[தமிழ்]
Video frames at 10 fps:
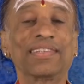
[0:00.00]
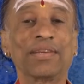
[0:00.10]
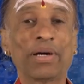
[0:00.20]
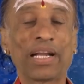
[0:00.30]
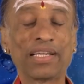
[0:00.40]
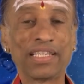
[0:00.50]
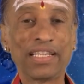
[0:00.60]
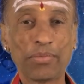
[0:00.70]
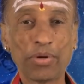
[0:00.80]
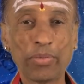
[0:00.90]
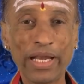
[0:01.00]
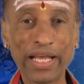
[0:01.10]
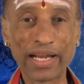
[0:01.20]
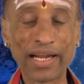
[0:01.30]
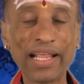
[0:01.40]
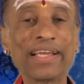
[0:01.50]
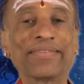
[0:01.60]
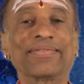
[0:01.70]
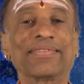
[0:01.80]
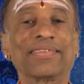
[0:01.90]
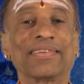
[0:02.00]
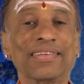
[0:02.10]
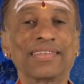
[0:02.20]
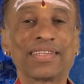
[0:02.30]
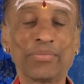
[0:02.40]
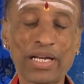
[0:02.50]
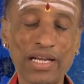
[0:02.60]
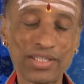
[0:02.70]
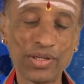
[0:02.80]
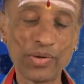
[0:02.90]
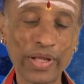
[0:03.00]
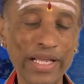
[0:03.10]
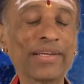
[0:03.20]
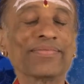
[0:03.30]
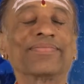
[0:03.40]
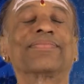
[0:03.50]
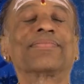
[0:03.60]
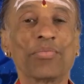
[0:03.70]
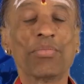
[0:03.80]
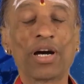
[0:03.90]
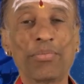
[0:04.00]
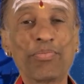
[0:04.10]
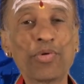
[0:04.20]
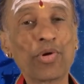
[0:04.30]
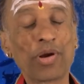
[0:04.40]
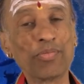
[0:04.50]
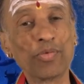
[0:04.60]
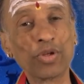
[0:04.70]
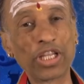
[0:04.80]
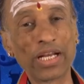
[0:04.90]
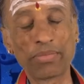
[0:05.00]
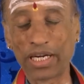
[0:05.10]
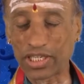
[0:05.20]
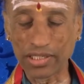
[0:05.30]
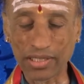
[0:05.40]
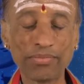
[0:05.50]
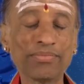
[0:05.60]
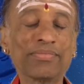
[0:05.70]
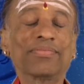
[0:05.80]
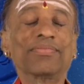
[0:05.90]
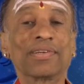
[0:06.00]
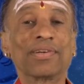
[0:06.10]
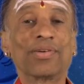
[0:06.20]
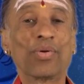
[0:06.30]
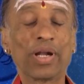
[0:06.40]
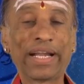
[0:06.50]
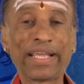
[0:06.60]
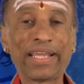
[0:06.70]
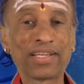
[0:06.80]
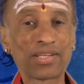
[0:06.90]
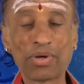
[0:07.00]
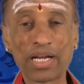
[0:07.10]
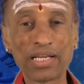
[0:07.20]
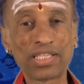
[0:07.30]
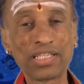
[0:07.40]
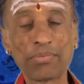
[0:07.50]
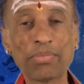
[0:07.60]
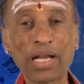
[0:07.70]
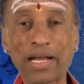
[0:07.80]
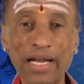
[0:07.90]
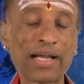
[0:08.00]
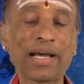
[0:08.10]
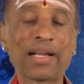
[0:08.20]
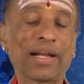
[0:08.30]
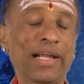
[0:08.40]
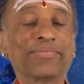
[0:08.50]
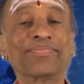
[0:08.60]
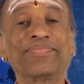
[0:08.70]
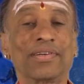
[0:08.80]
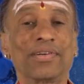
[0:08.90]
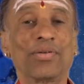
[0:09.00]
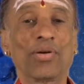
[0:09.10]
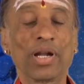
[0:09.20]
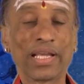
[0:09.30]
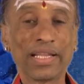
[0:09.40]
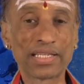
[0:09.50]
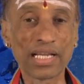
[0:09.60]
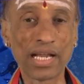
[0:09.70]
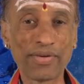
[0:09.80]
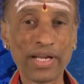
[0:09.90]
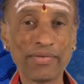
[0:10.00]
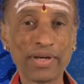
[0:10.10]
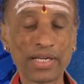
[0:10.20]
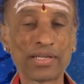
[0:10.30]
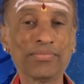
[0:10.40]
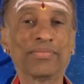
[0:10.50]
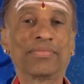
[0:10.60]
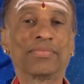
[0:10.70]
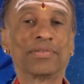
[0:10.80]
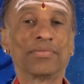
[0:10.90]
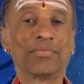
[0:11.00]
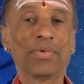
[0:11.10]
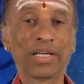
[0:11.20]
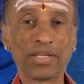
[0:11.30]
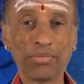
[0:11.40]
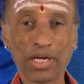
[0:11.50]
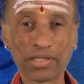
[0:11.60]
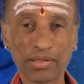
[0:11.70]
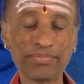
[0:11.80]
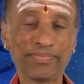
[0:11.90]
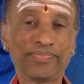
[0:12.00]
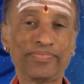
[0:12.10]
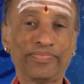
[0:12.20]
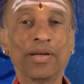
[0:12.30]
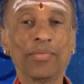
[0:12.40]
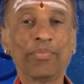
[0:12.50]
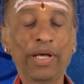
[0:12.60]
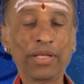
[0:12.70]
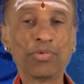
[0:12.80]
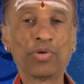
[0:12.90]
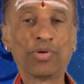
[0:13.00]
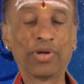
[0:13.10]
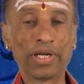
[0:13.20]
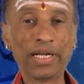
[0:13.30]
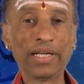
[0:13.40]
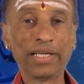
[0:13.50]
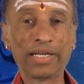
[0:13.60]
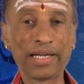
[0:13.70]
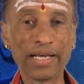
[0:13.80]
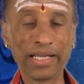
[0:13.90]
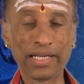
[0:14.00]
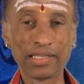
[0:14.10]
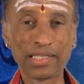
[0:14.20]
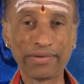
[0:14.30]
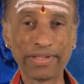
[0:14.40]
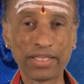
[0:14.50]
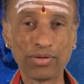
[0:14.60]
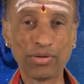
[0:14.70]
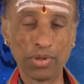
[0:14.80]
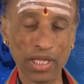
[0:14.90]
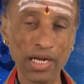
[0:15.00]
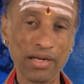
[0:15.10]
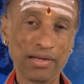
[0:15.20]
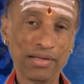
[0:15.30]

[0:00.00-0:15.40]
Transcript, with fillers: சிம்மராசி தினபூமி நேயர்களே சிம்மராசியினுடைய முகம் பூரம் உத்திரம் நட்சத்திரம் உள்ளடக்கிய சிம்மராசி சிம்ம லக்னக்காரர்களே உங்களுக்கு இந்த சார்வரி வருஷம் மாசி மாதம் பதிமூணு ரெண்டு ரெண்டாயிரத்தி இருபத்தொன்று முதல்